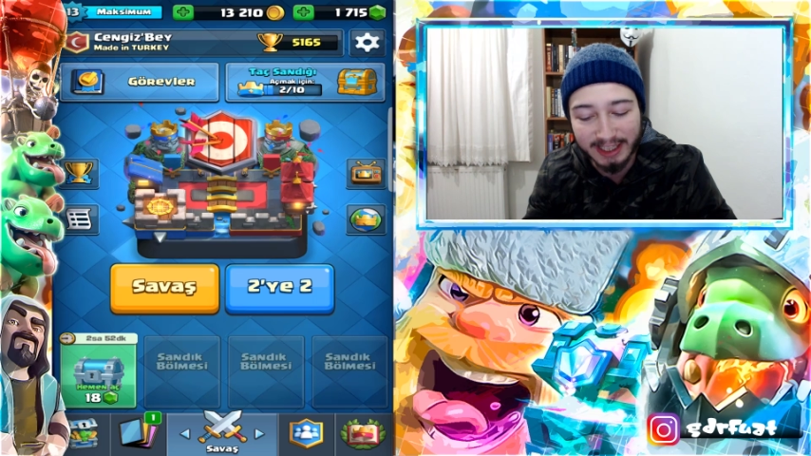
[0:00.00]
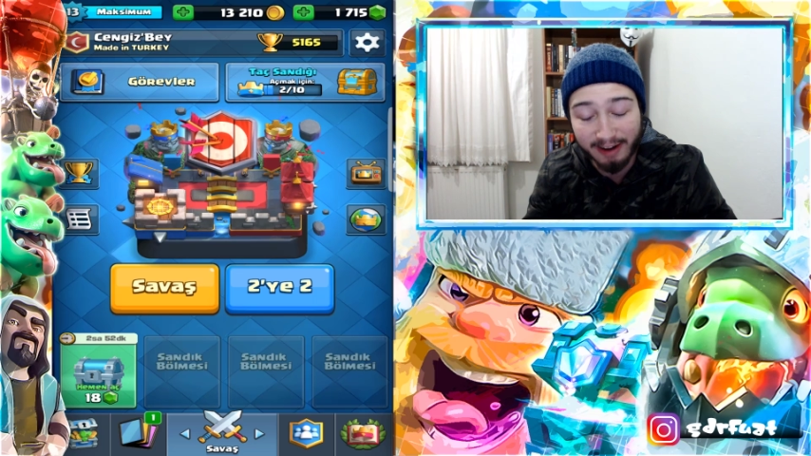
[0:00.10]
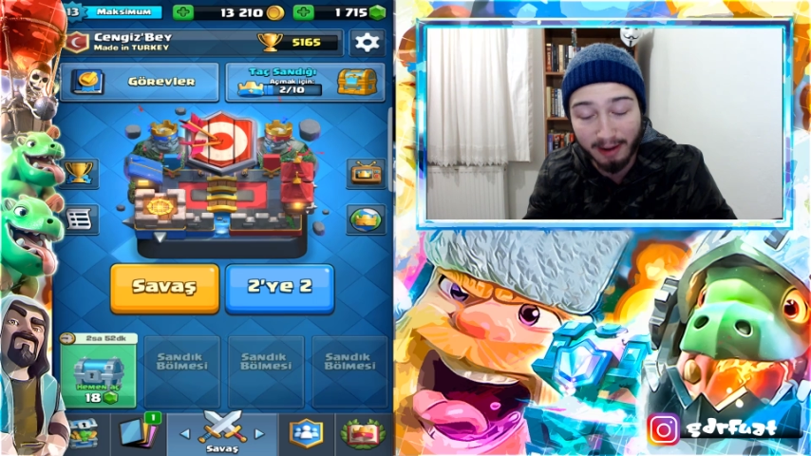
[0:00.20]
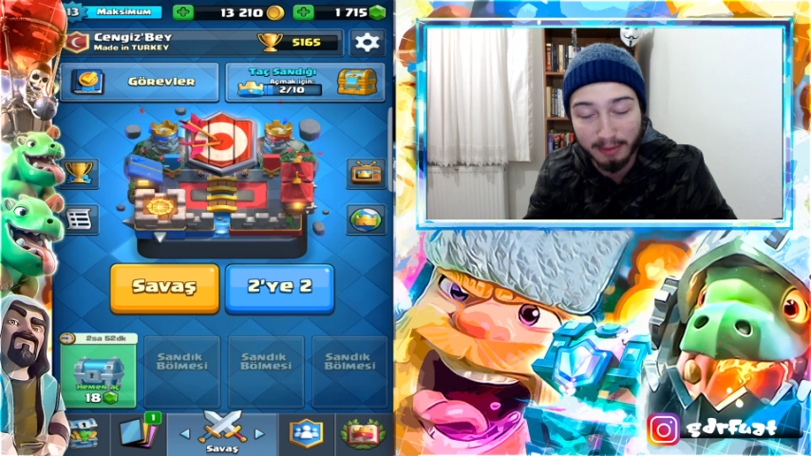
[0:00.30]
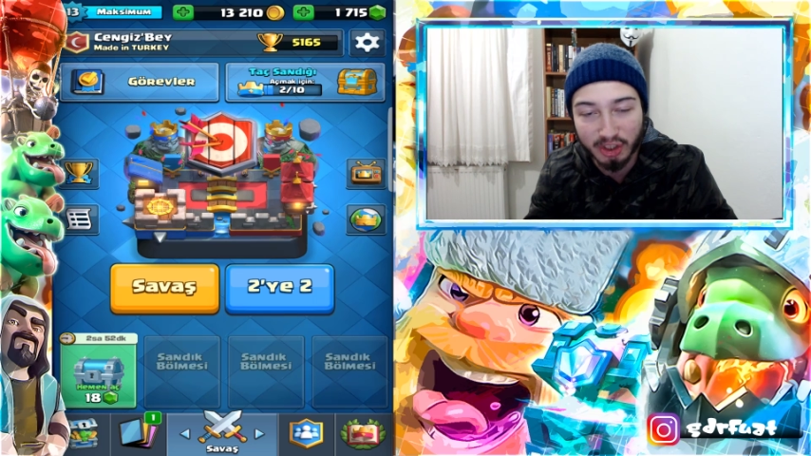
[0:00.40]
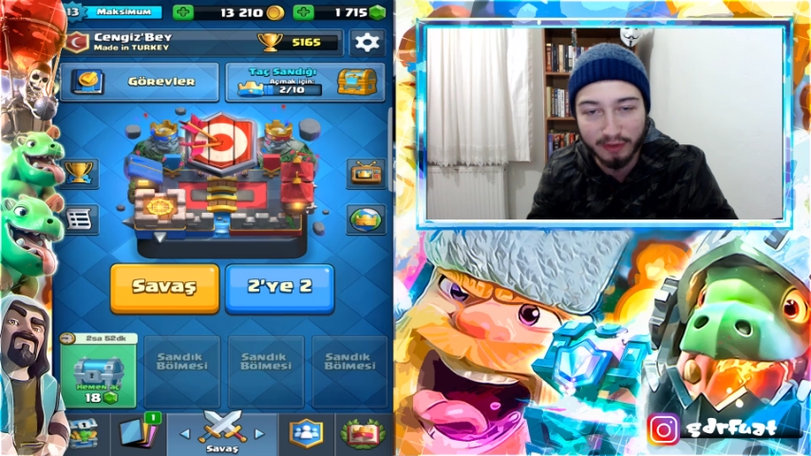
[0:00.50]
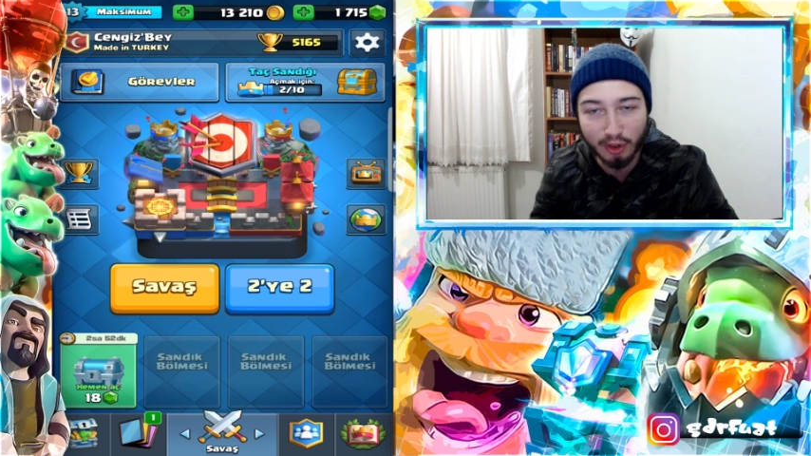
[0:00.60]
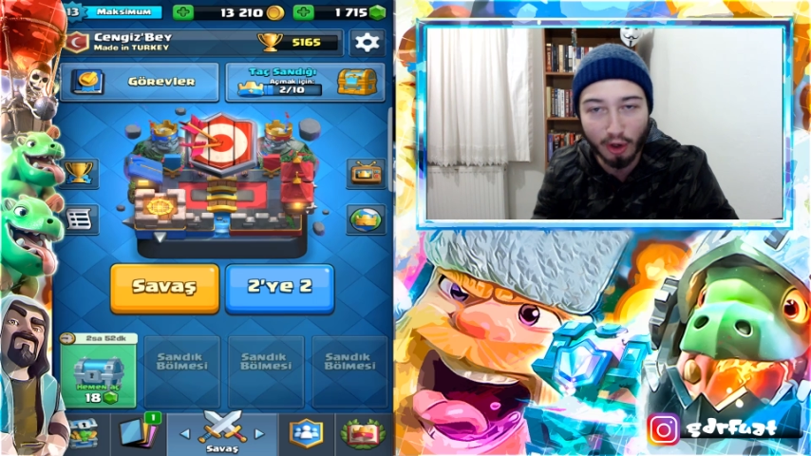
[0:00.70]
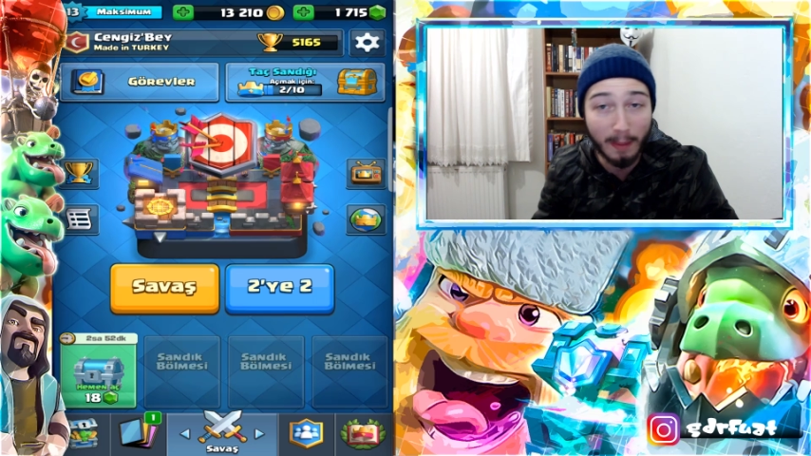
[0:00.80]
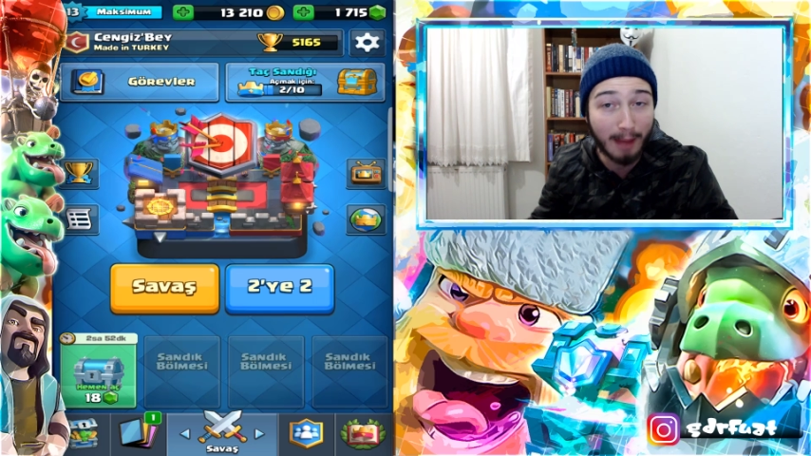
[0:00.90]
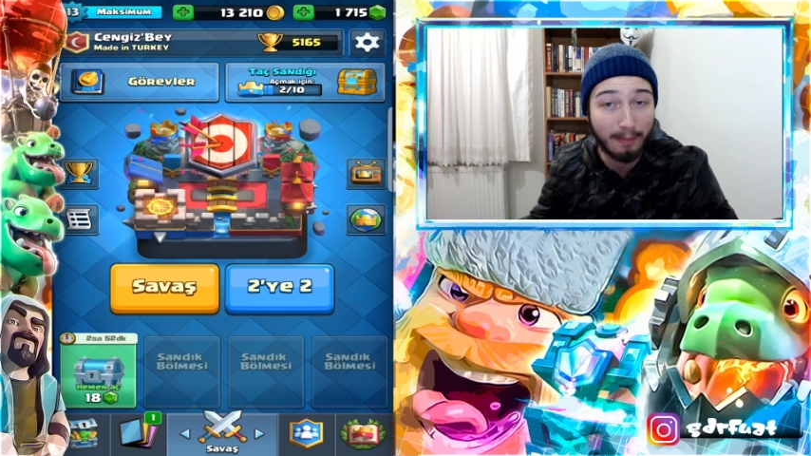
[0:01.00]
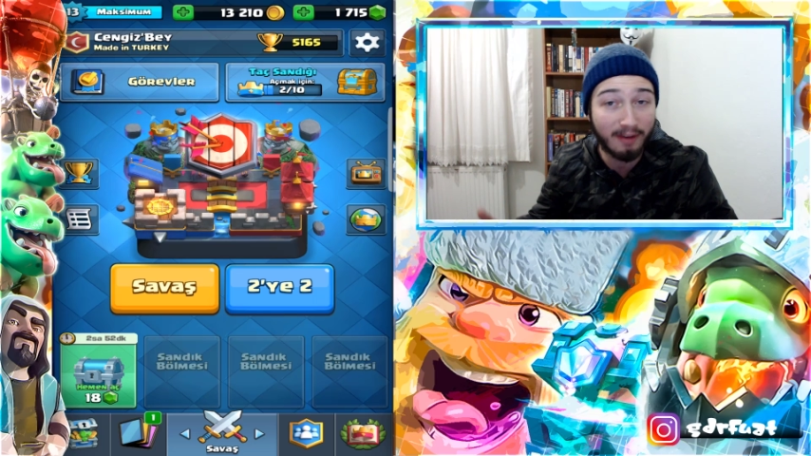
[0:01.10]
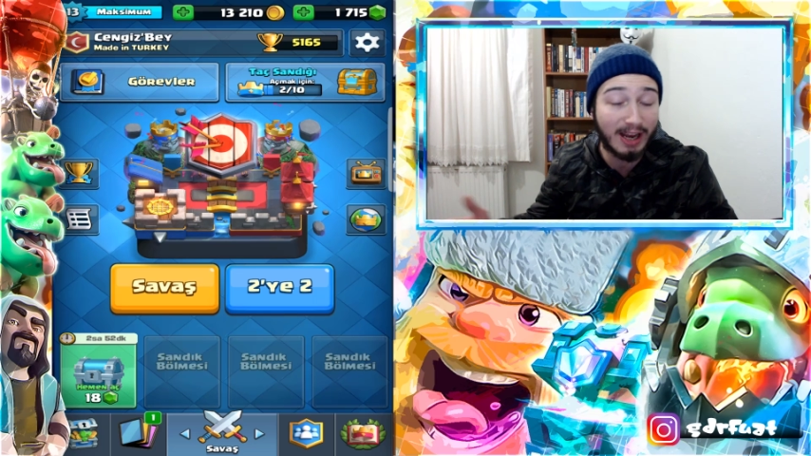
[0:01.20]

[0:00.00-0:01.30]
Devam için videoyu beğenmeyi ve